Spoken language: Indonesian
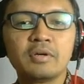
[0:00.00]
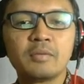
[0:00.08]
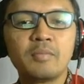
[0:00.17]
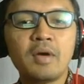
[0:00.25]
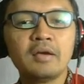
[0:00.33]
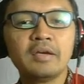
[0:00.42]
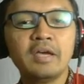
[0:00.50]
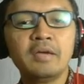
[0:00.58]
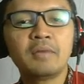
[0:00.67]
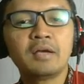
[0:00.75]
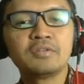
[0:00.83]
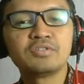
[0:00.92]

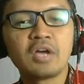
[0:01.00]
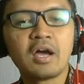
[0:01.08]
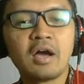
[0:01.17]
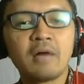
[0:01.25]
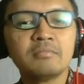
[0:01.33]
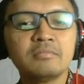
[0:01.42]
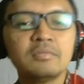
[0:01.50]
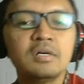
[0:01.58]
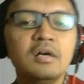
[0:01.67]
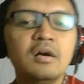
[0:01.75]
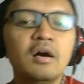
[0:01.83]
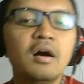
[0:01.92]
berbagai macam
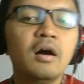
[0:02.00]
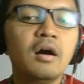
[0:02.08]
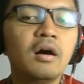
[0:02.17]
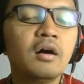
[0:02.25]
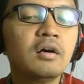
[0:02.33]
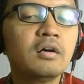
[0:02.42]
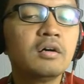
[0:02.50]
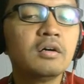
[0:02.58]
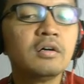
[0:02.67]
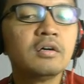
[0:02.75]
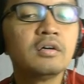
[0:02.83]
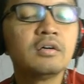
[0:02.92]

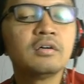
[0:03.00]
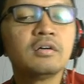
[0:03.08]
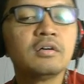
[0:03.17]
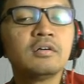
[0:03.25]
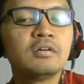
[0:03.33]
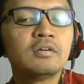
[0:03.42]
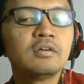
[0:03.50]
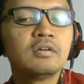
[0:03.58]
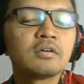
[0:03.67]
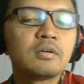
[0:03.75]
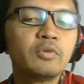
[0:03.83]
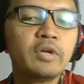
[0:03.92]
eh,
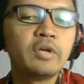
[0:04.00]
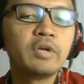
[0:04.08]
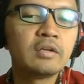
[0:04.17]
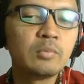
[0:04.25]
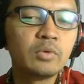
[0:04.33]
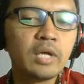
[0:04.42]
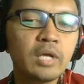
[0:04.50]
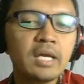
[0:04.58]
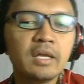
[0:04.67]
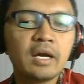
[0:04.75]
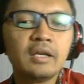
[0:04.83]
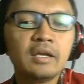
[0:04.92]

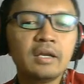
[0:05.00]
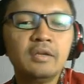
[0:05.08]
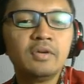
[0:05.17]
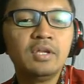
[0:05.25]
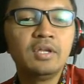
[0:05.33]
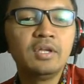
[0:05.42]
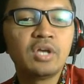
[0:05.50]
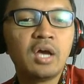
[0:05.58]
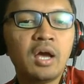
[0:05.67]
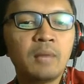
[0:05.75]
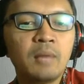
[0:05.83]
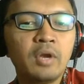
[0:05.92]
kebudayaan-kebudayaan yang ada di
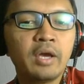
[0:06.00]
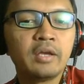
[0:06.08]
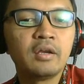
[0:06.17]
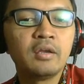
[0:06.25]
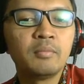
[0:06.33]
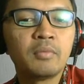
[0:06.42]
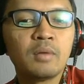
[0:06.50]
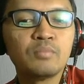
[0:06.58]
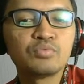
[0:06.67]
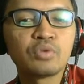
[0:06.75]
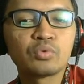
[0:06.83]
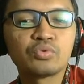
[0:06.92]
Indonesia, mulai dari
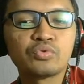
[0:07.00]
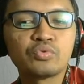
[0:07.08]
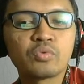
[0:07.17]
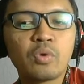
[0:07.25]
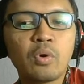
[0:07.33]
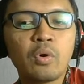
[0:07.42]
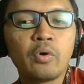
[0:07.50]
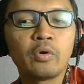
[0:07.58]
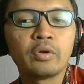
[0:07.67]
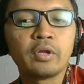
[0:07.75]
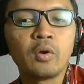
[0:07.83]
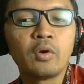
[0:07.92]
malam satu suro,
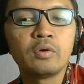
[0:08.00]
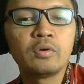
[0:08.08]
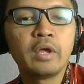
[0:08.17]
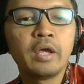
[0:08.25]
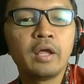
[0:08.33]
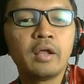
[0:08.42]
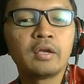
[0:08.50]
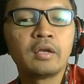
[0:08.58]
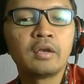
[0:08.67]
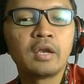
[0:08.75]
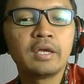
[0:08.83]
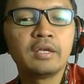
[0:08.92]
ondel-ondel
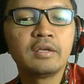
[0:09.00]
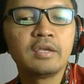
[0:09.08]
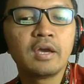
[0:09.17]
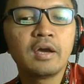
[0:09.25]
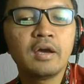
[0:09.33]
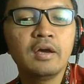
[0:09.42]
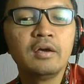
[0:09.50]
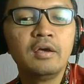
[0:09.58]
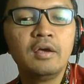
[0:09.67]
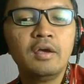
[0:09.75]
dan lainnya